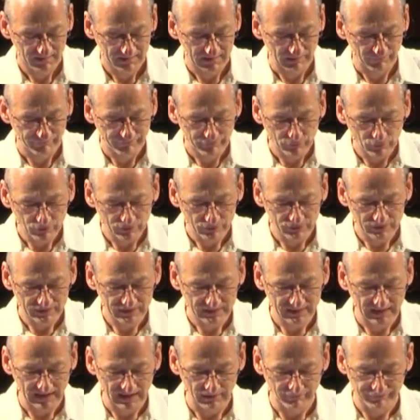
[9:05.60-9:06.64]
Der
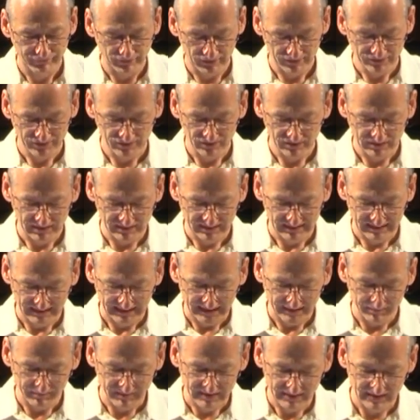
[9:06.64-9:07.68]
Fokus der Erforschung des
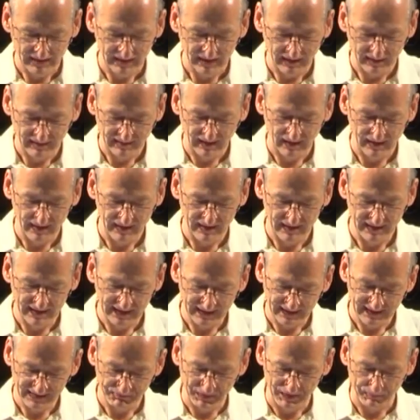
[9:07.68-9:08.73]
Lebens liegt dann
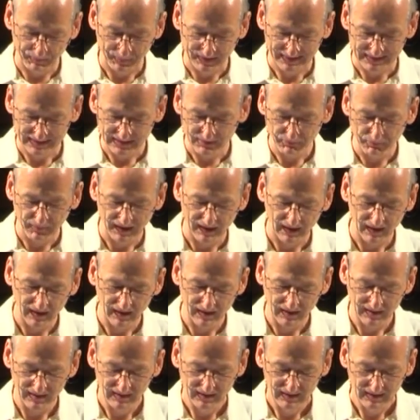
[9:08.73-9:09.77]
nicht mehr
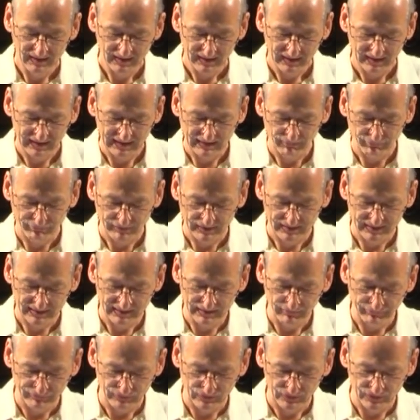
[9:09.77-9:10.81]
primär in der
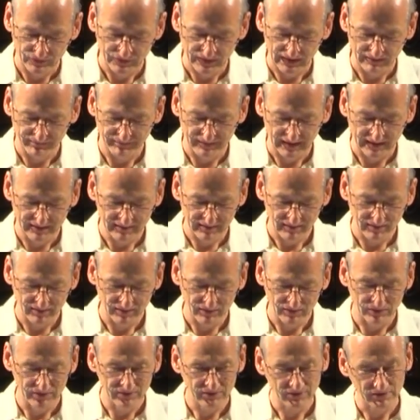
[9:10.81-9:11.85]
Vertiefung und
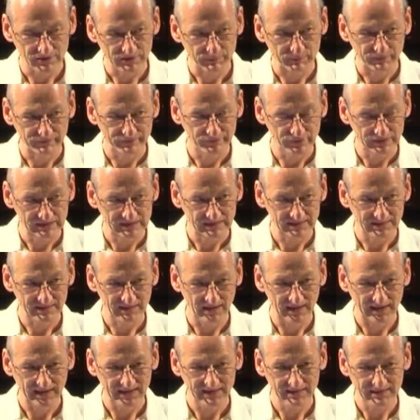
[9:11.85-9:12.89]
Erweiterung unseres
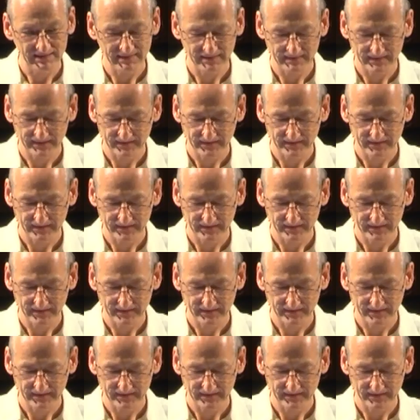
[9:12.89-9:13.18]
Bewusstseins,